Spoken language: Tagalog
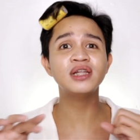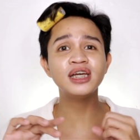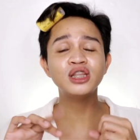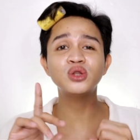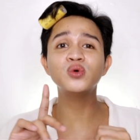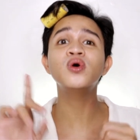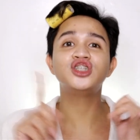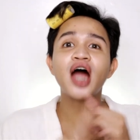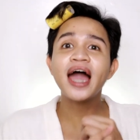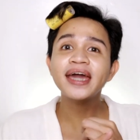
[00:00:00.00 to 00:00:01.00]
could lead
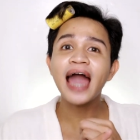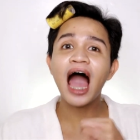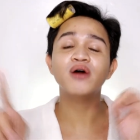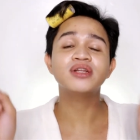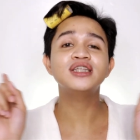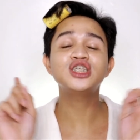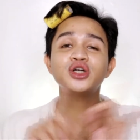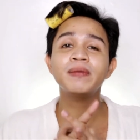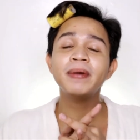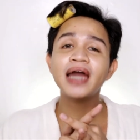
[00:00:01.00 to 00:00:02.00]
to drying out and
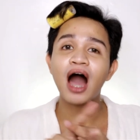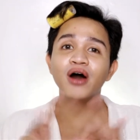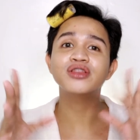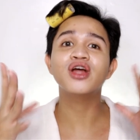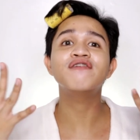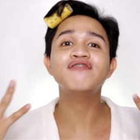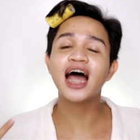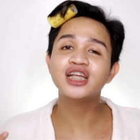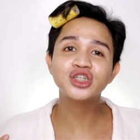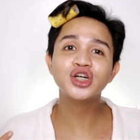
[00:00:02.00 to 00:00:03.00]
stripping out of
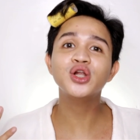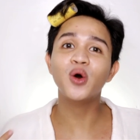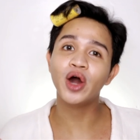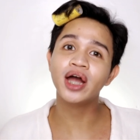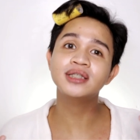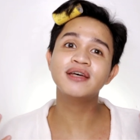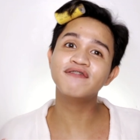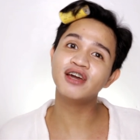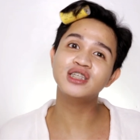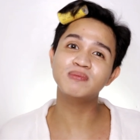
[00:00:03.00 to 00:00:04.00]
natural oil sa
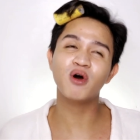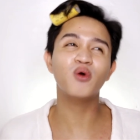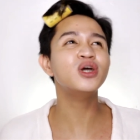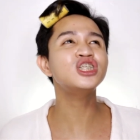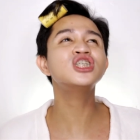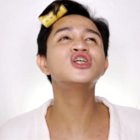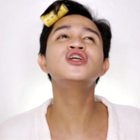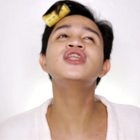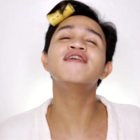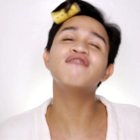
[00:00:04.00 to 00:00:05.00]
face mo, which
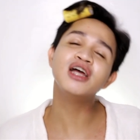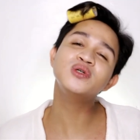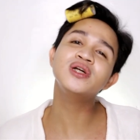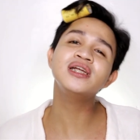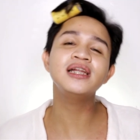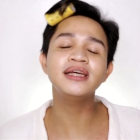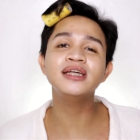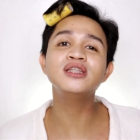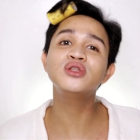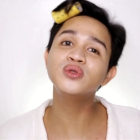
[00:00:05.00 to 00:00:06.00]
could eventually
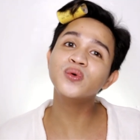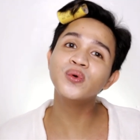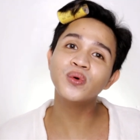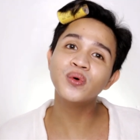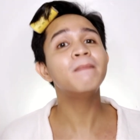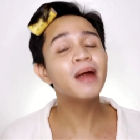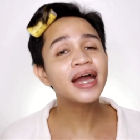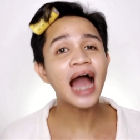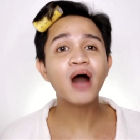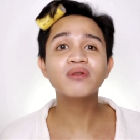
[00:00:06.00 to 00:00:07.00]
lead to
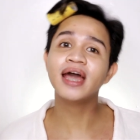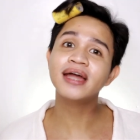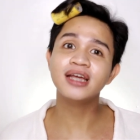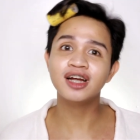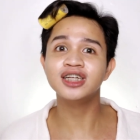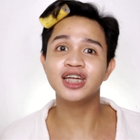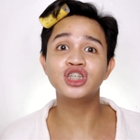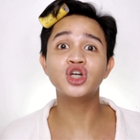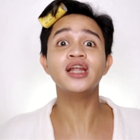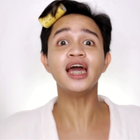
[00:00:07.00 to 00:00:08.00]
breakout and
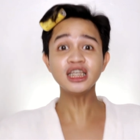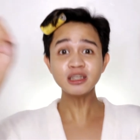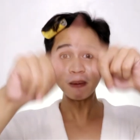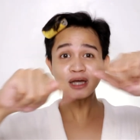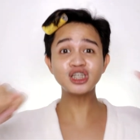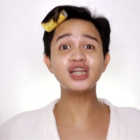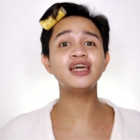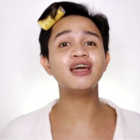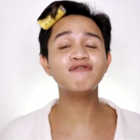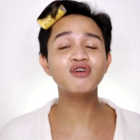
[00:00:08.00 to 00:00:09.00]
irritation,
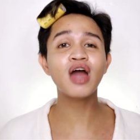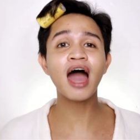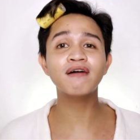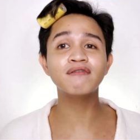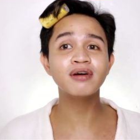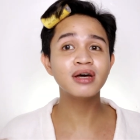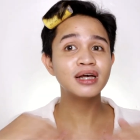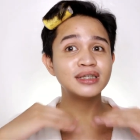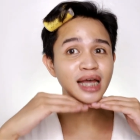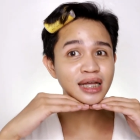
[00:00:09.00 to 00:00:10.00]
especially if you have
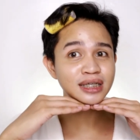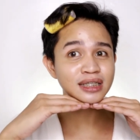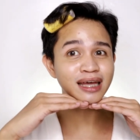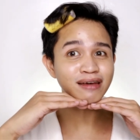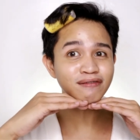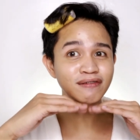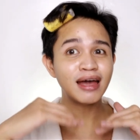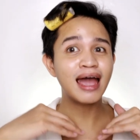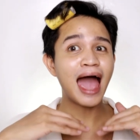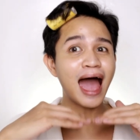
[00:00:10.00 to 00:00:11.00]
sensitive,
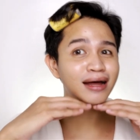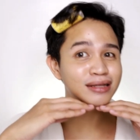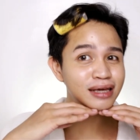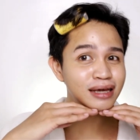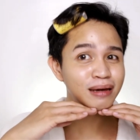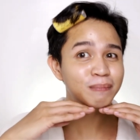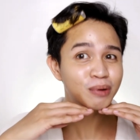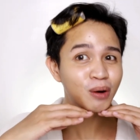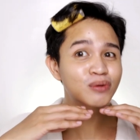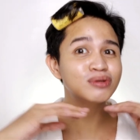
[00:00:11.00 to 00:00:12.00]

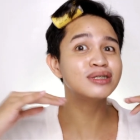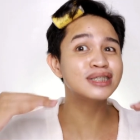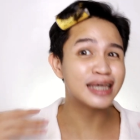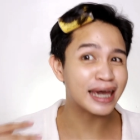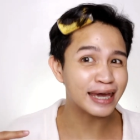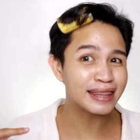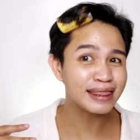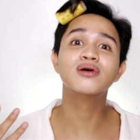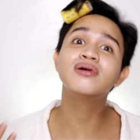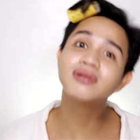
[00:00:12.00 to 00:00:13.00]
acne-prone
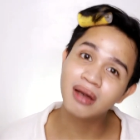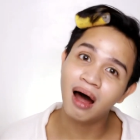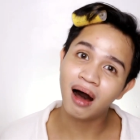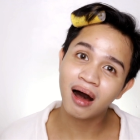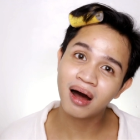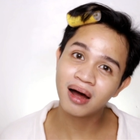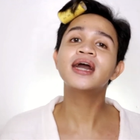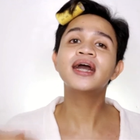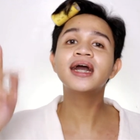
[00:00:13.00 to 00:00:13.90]
skin. Good luck!